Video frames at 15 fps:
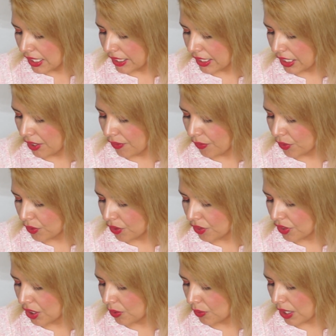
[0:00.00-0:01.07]
Y en el
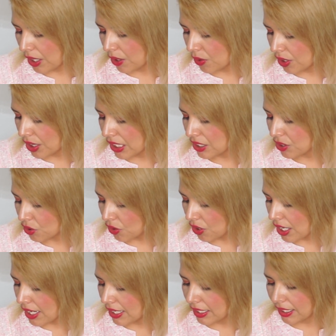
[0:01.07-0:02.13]
fondo tiene un acorde de
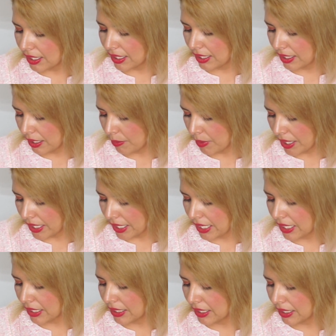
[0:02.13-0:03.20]
solar y de
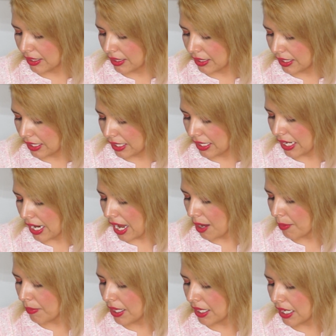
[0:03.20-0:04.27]
madera. Tiene
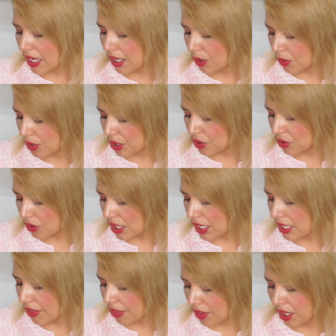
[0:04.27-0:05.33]
ámbar, acorde
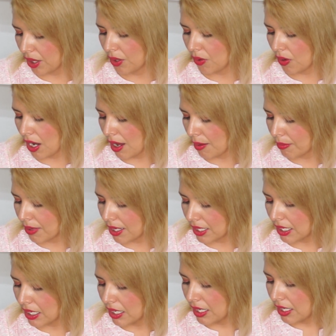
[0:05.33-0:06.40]
solar, cedro,
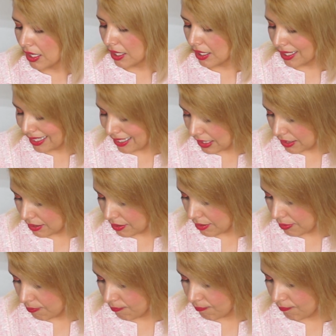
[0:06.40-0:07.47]
ámbar
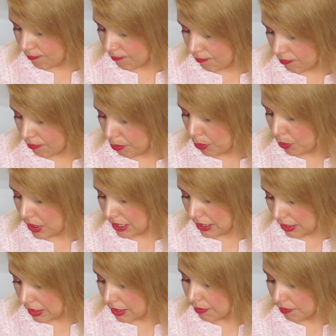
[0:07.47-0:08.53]
gris. Mm, pues
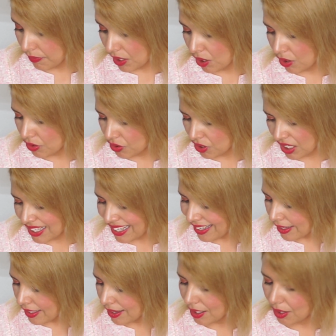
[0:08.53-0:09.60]
sí,
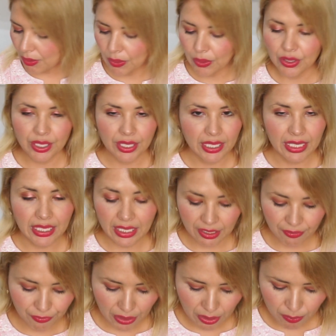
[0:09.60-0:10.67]
grosellas desde luego tiene
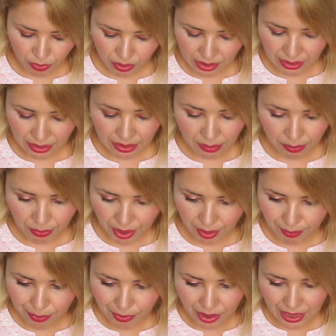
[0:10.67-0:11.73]
y frambuesa
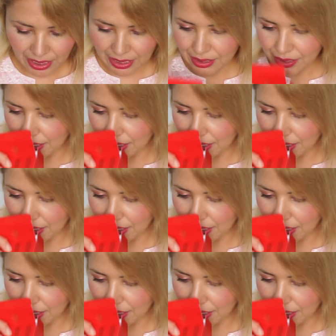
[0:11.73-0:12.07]
también porque la